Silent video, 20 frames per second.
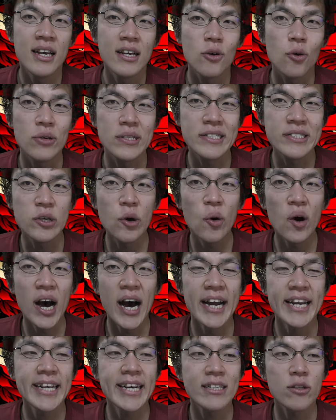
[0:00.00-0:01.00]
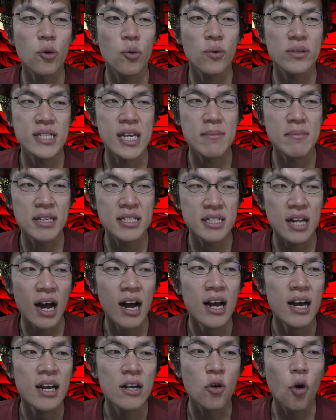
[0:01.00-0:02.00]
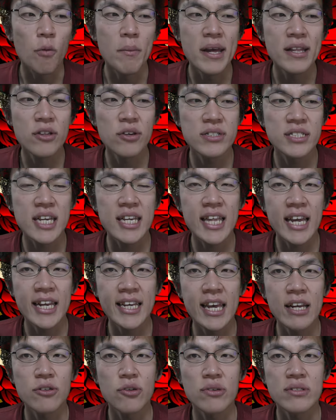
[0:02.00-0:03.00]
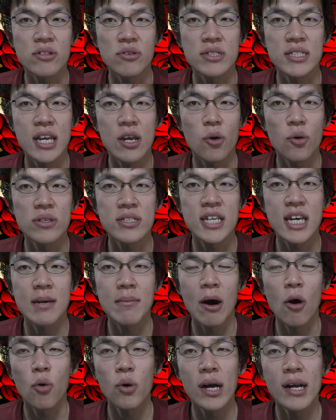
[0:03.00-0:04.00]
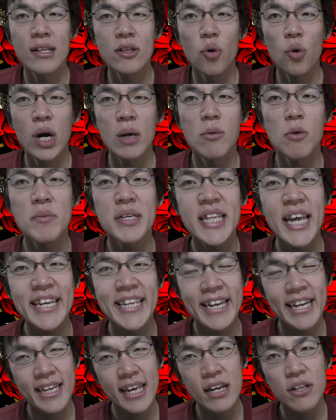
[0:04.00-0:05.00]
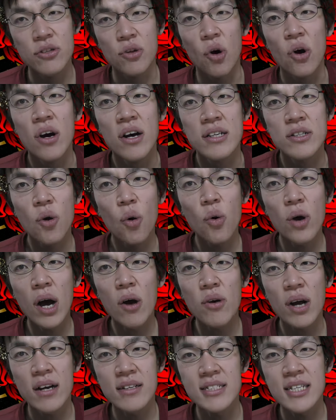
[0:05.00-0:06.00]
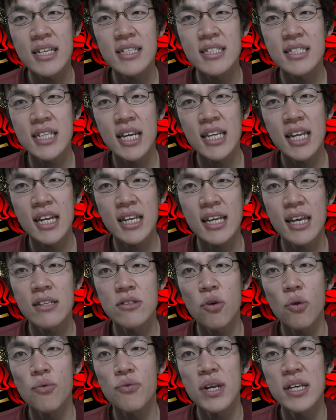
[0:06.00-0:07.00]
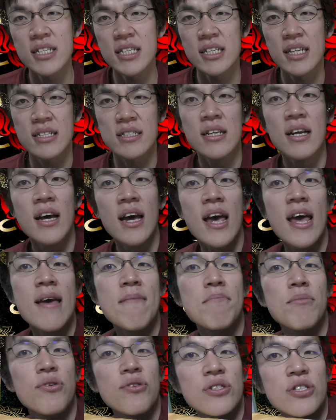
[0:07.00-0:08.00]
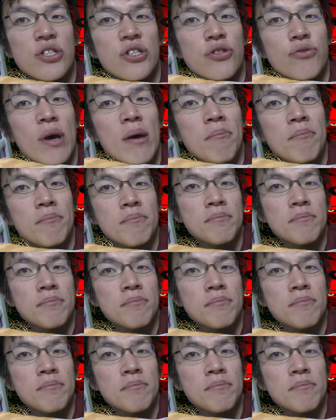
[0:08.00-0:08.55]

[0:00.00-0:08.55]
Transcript: ご視聴ありがとうございました。コメントしていただけると、そしてよろしければ他の動画も見ていただけると、動画を拡散していただけると嬉しいです。演舞終演。